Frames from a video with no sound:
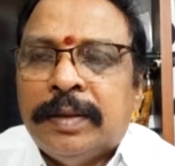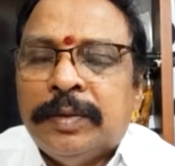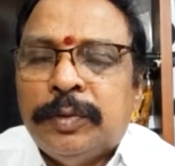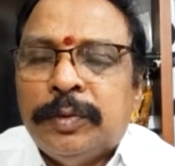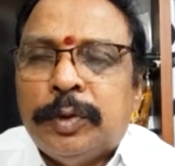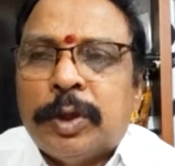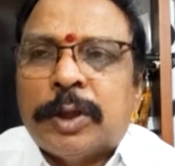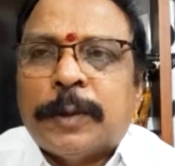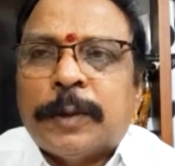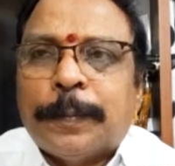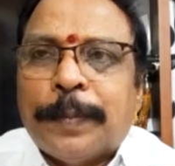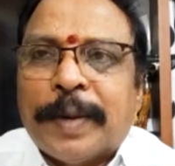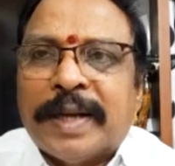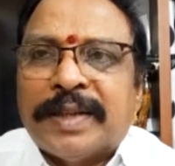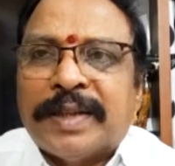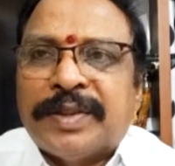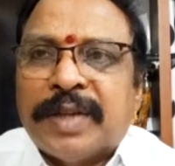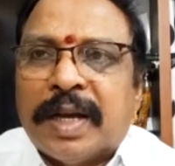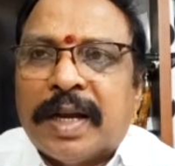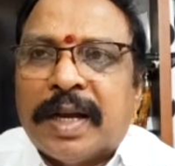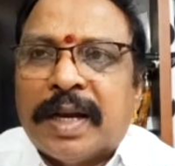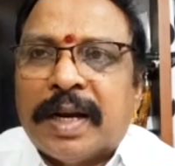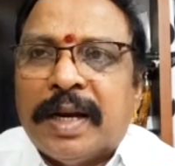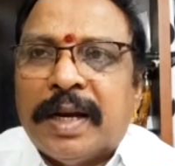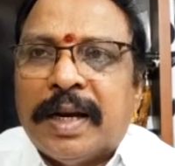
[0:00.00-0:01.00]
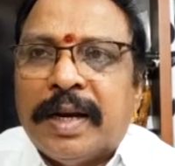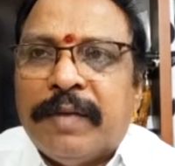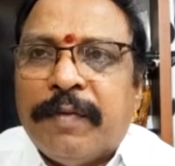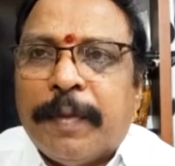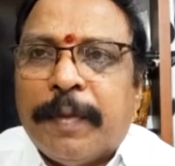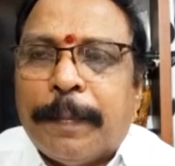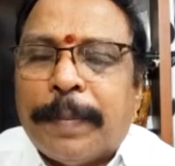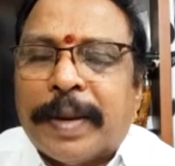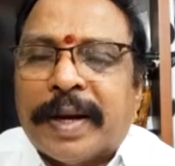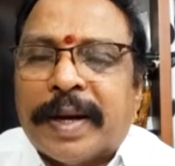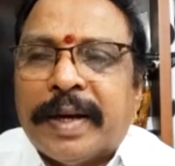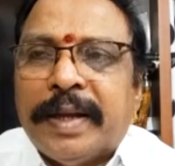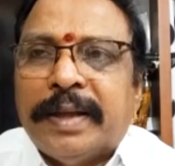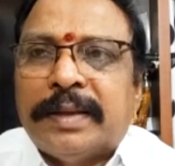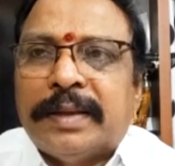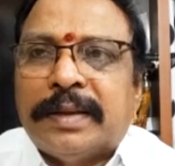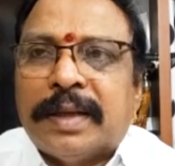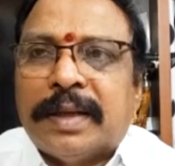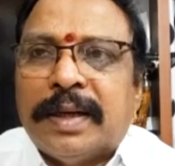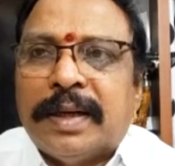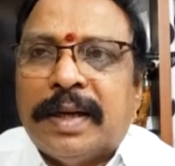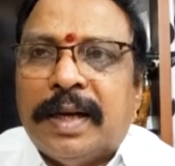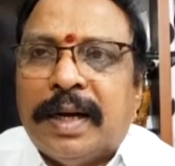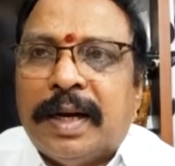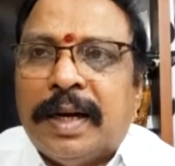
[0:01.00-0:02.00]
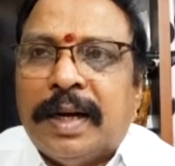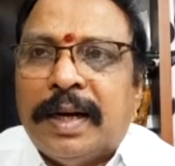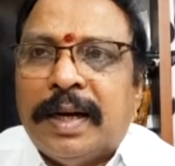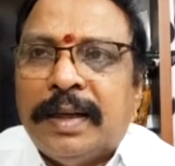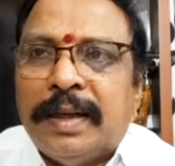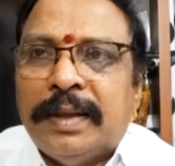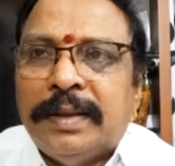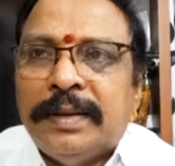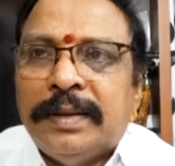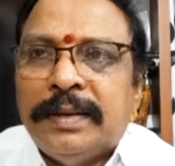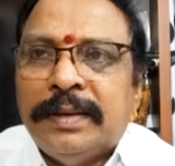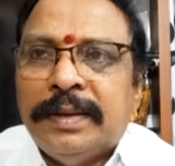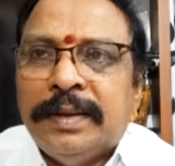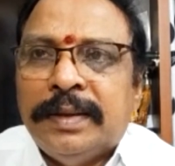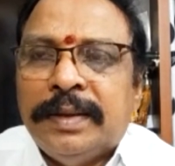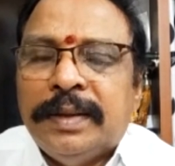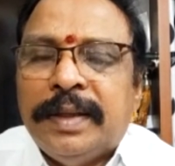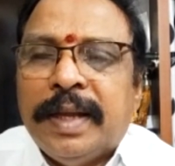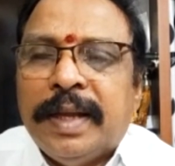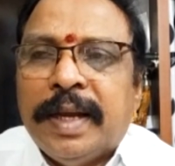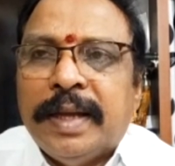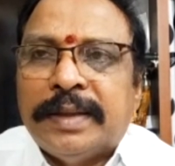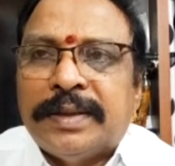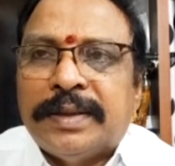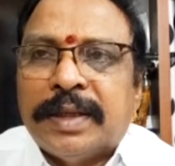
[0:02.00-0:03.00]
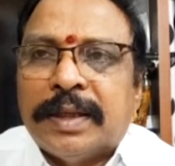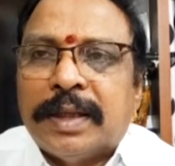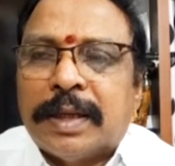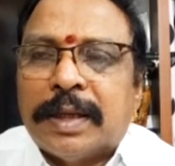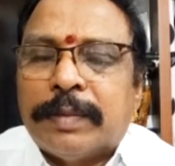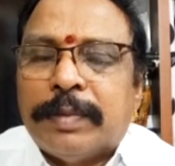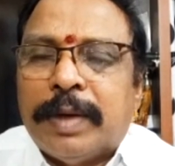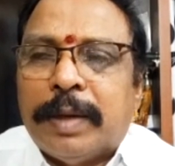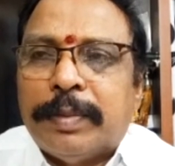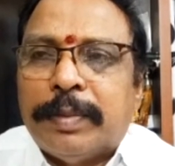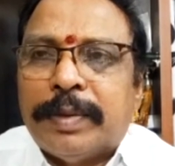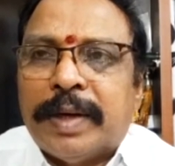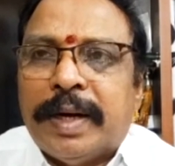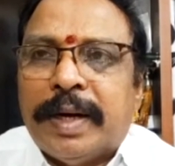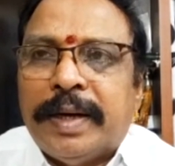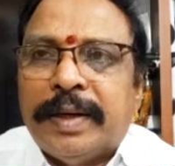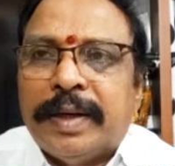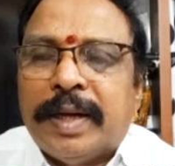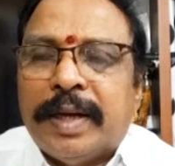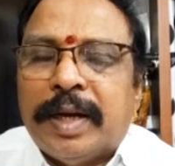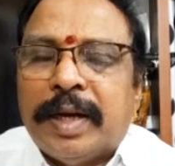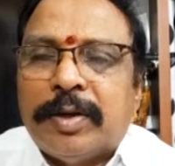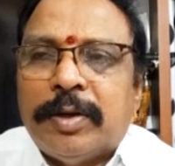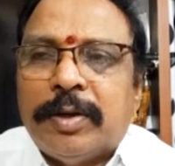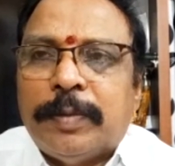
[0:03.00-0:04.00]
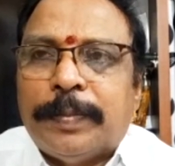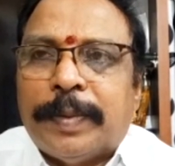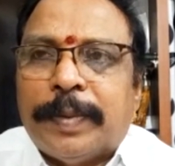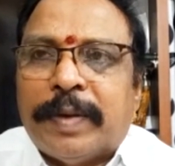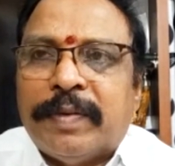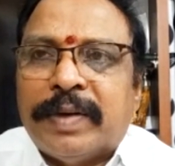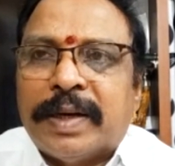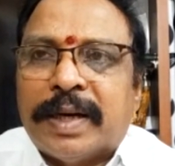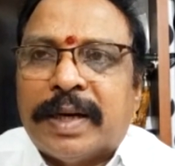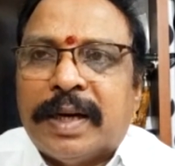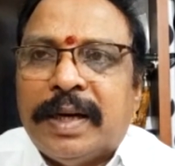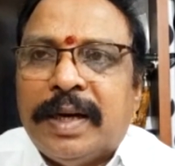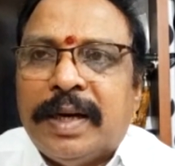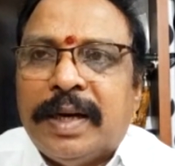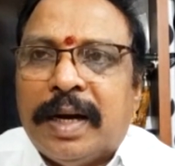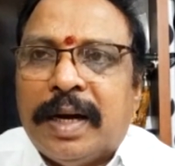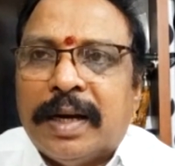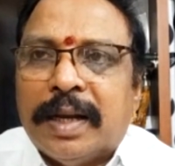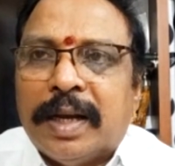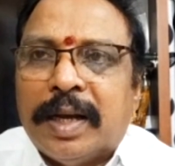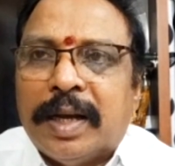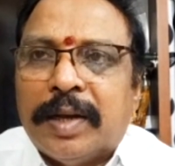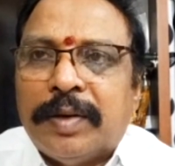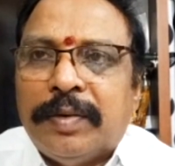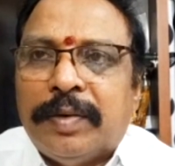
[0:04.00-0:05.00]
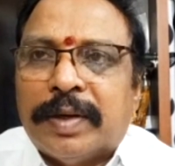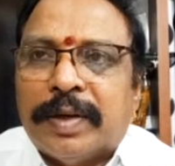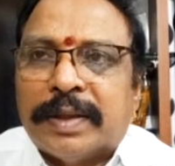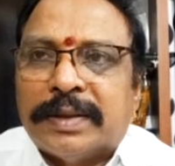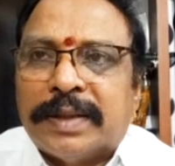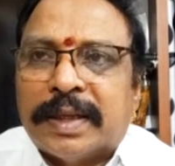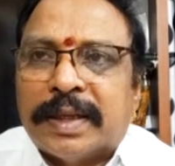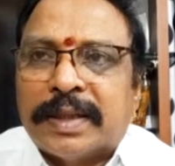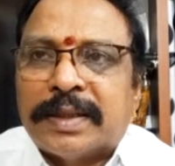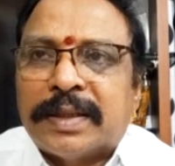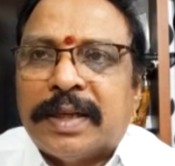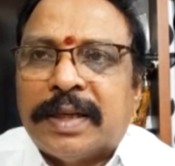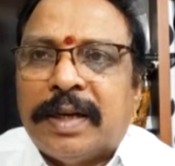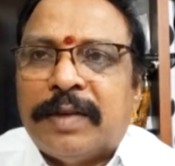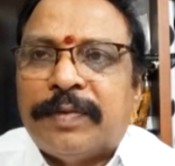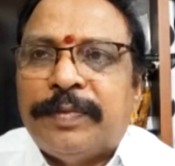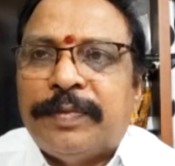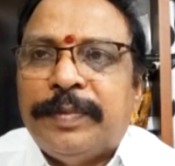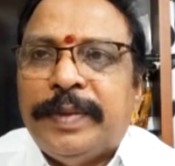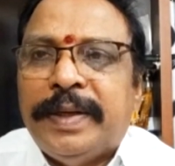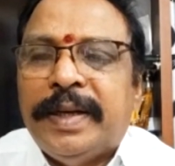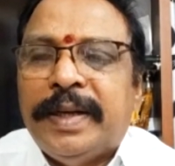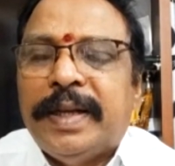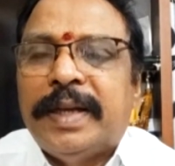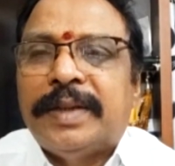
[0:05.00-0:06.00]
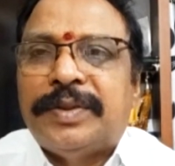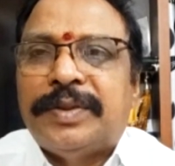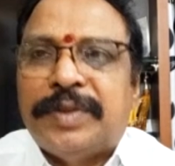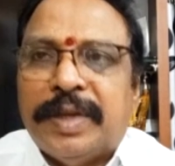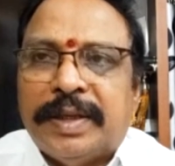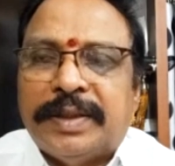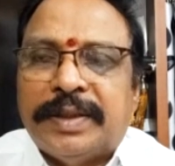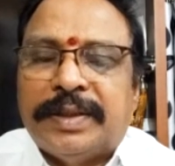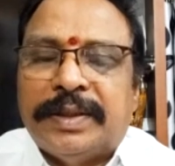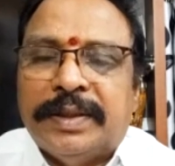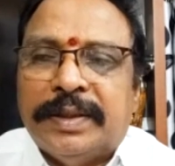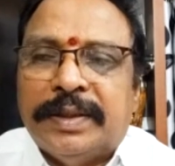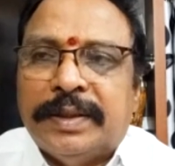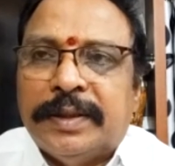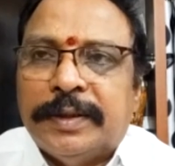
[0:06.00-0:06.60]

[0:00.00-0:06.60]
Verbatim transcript: దుష్ప్రచారాన్ని విపరీతంగా ఇదే చంద్రబాబు నాయుడు గారు పవన్ కళ్యాణ్ గారు ఒక సెక్షన్ ఆఫ్ మీడియా చేసి